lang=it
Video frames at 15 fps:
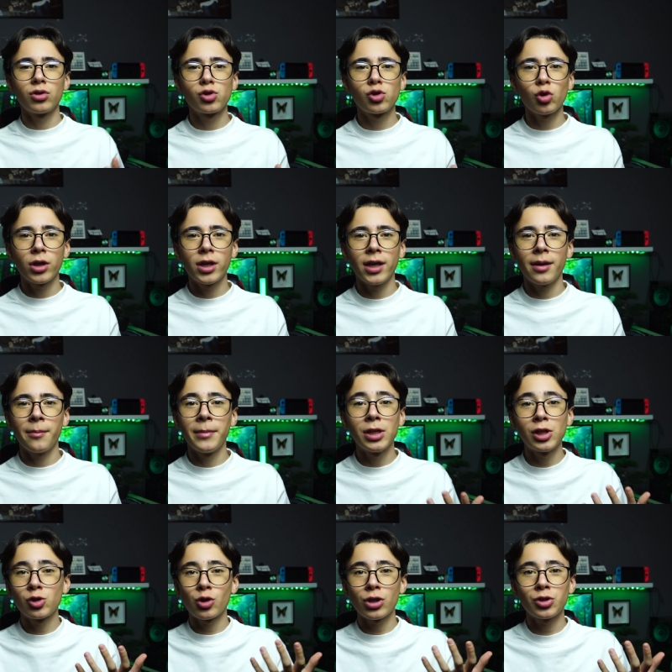Solo che me
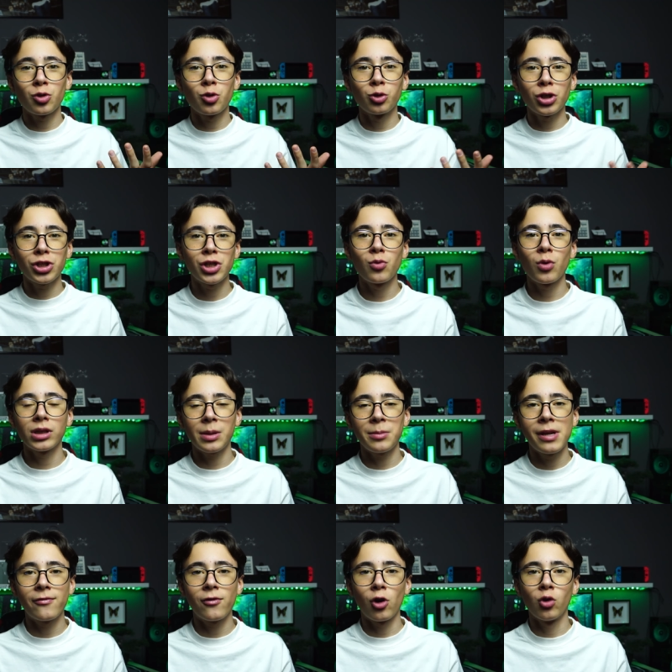ne sono reso conto a
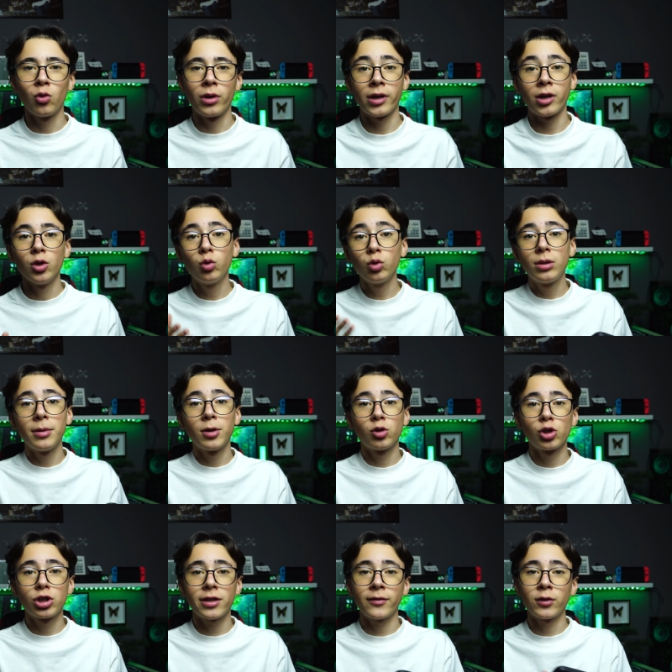50.000 follower, tutti mi
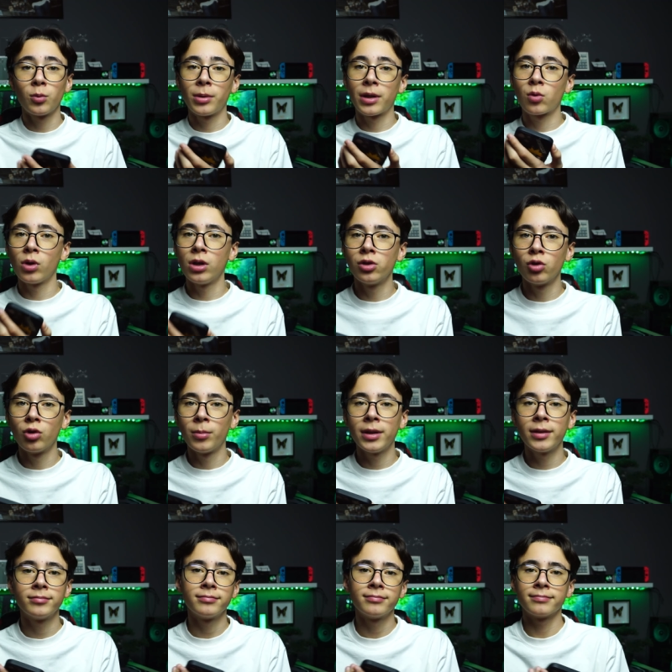conoscevano per quel
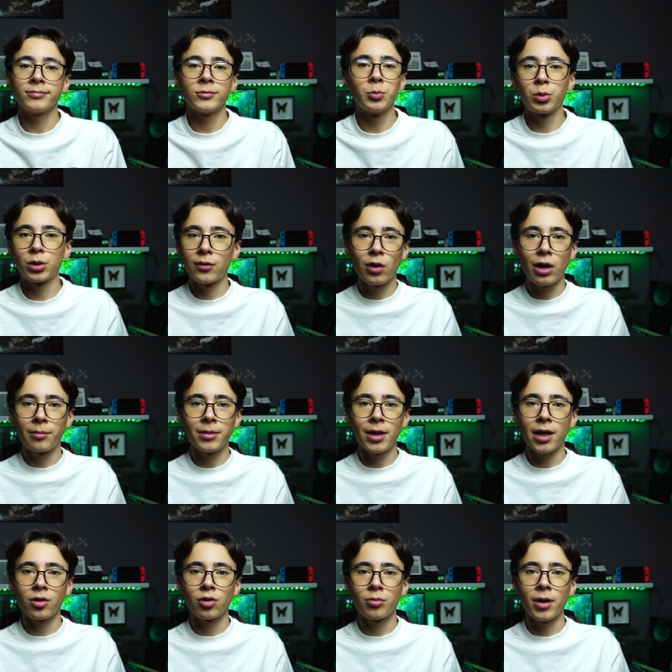nome non potevo
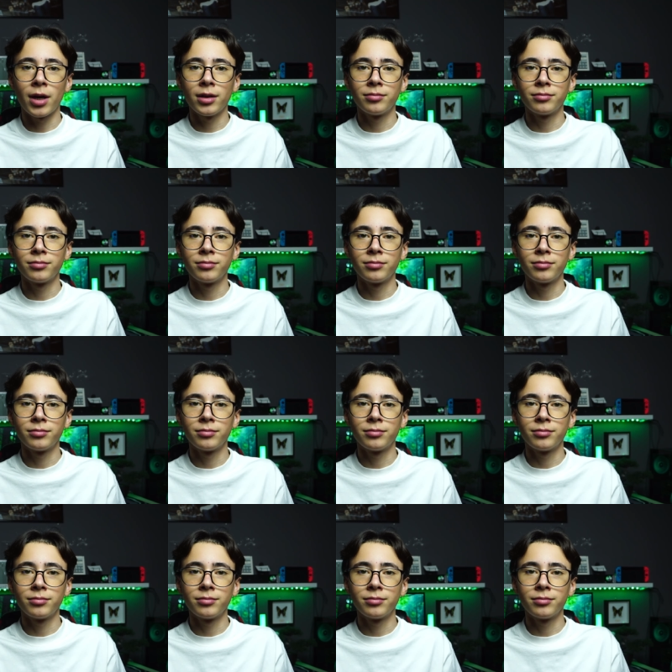cambiarlo ormai.